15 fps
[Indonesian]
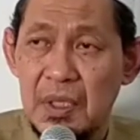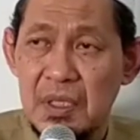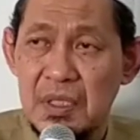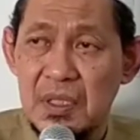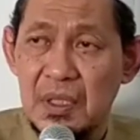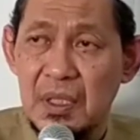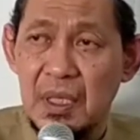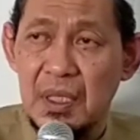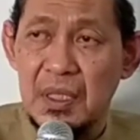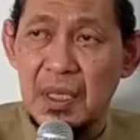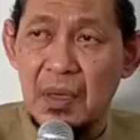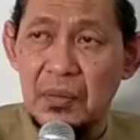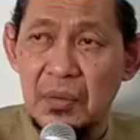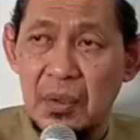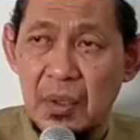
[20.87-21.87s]
Isine
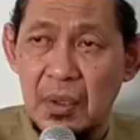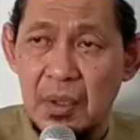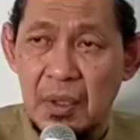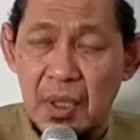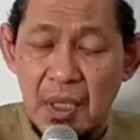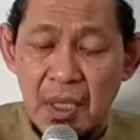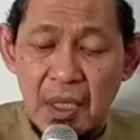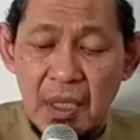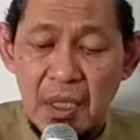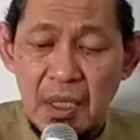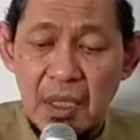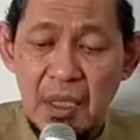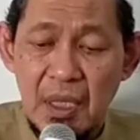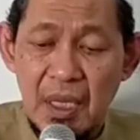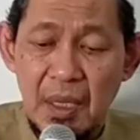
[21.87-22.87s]
dawuh
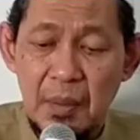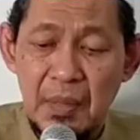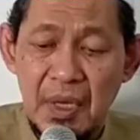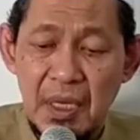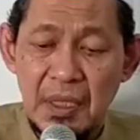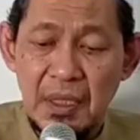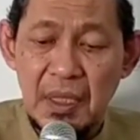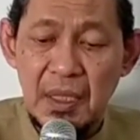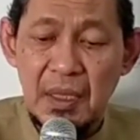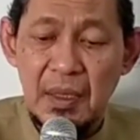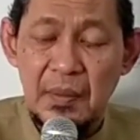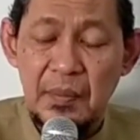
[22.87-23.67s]
idza mata.